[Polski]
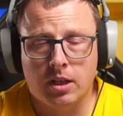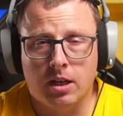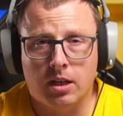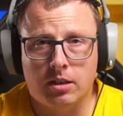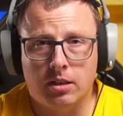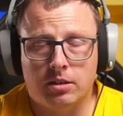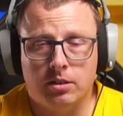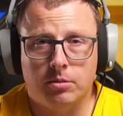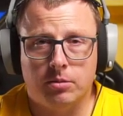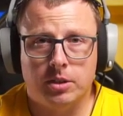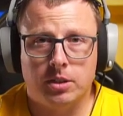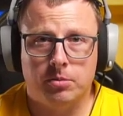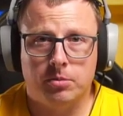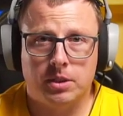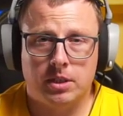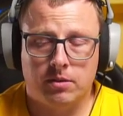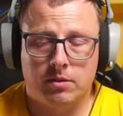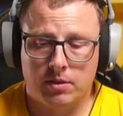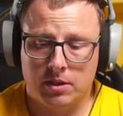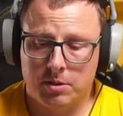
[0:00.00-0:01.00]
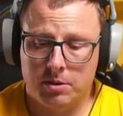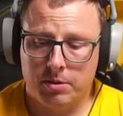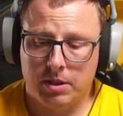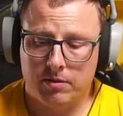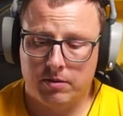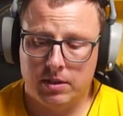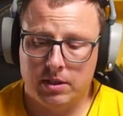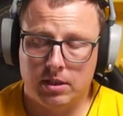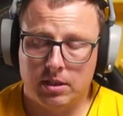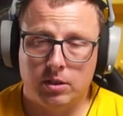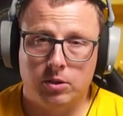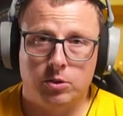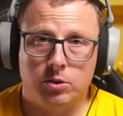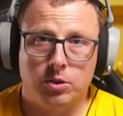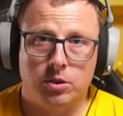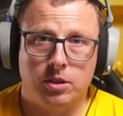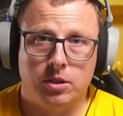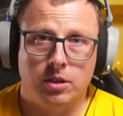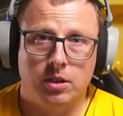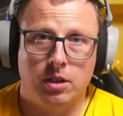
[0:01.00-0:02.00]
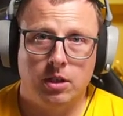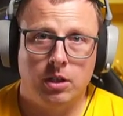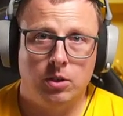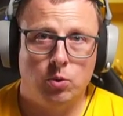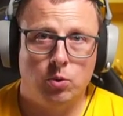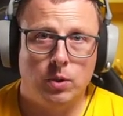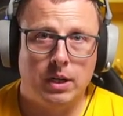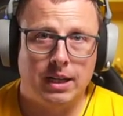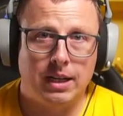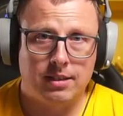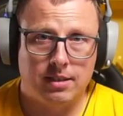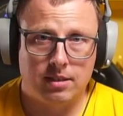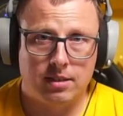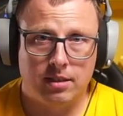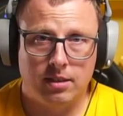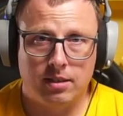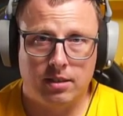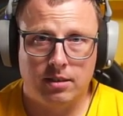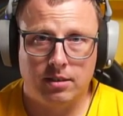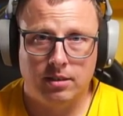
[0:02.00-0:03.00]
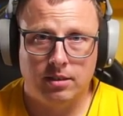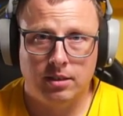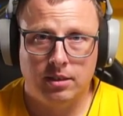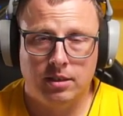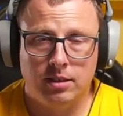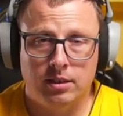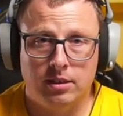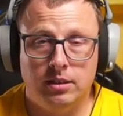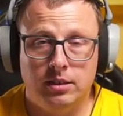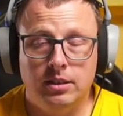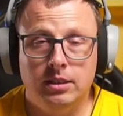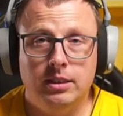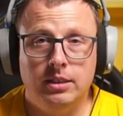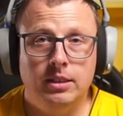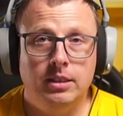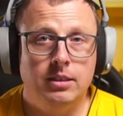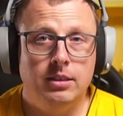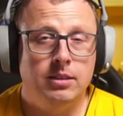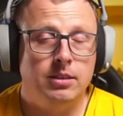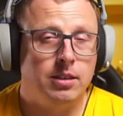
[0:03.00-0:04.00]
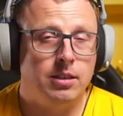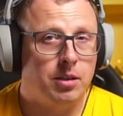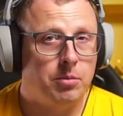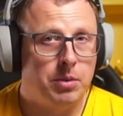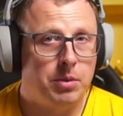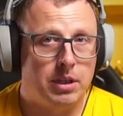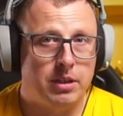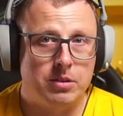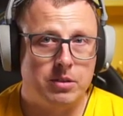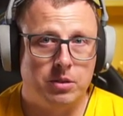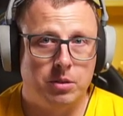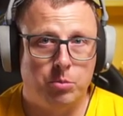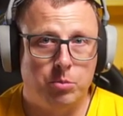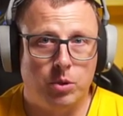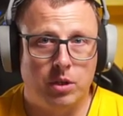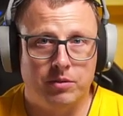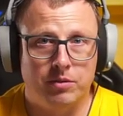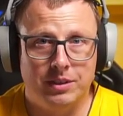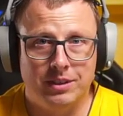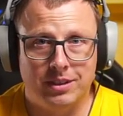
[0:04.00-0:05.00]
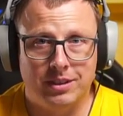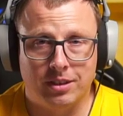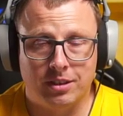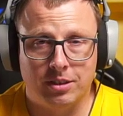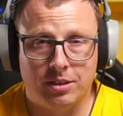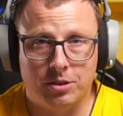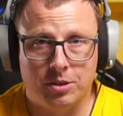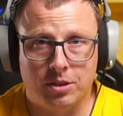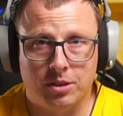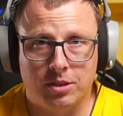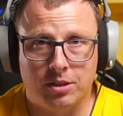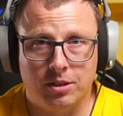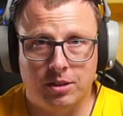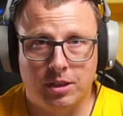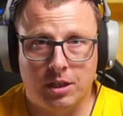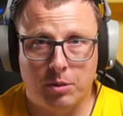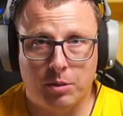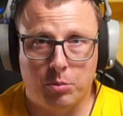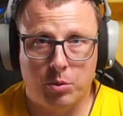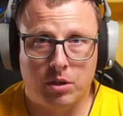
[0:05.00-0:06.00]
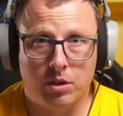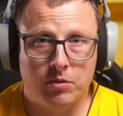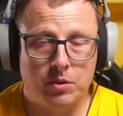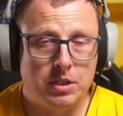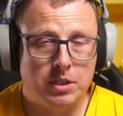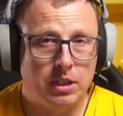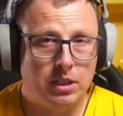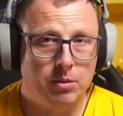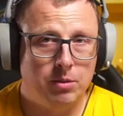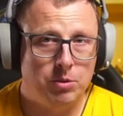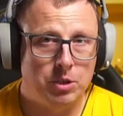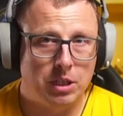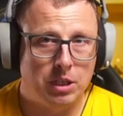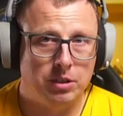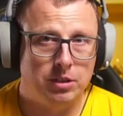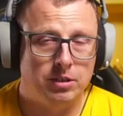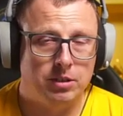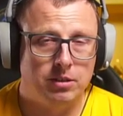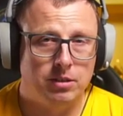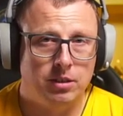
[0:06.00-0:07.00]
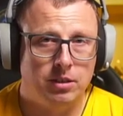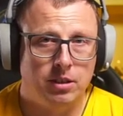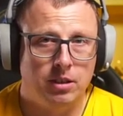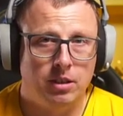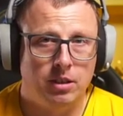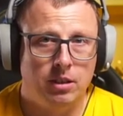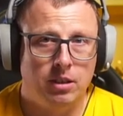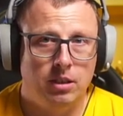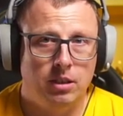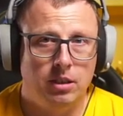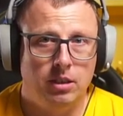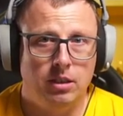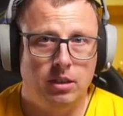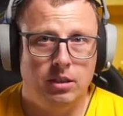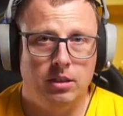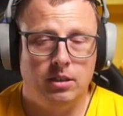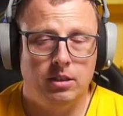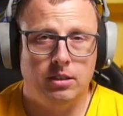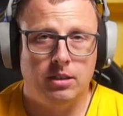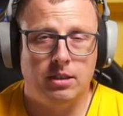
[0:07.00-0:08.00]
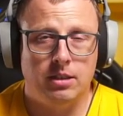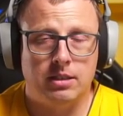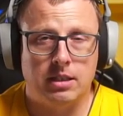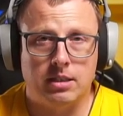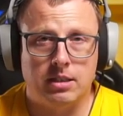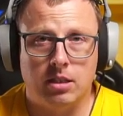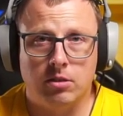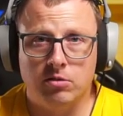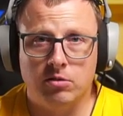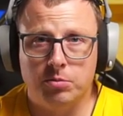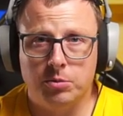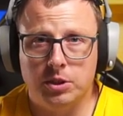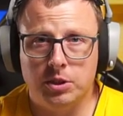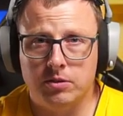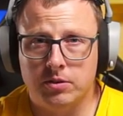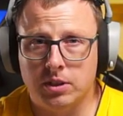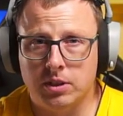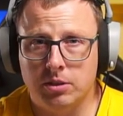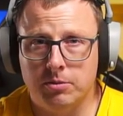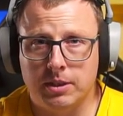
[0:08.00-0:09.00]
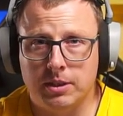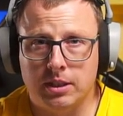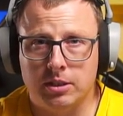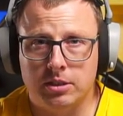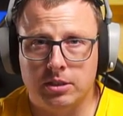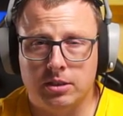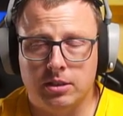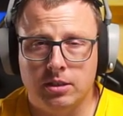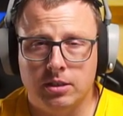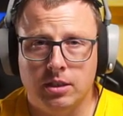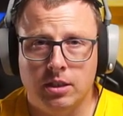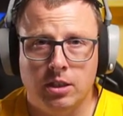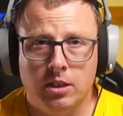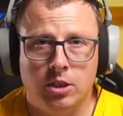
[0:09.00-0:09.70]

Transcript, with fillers: ale trzeba sobie zdawać sprawę z tego, że edukacja nigdy tak bardzo nie była w internecie, jak była w ostatnim czasie. I zastanówmy się w takim razie,